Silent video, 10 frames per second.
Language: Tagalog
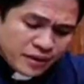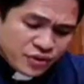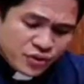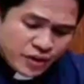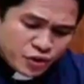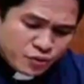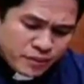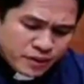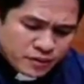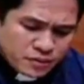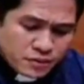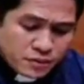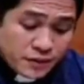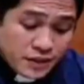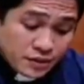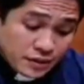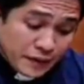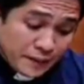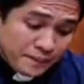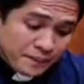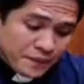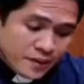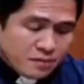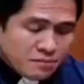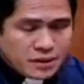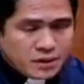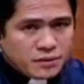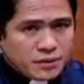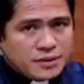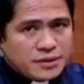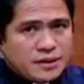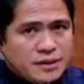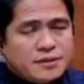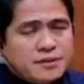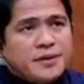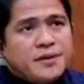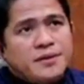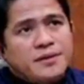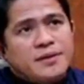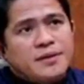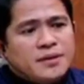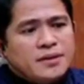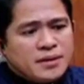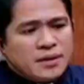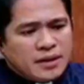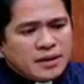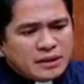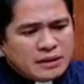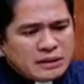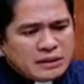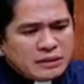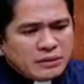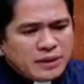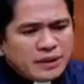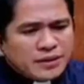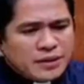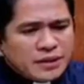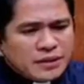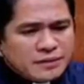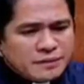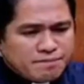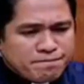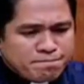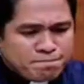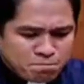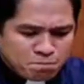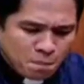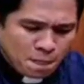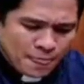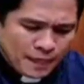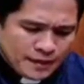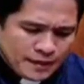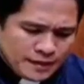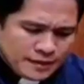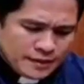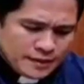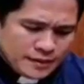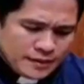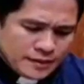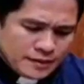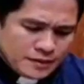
by judgment or reasoning. Bakit wala silang ano eh? Uh, wala silang uh,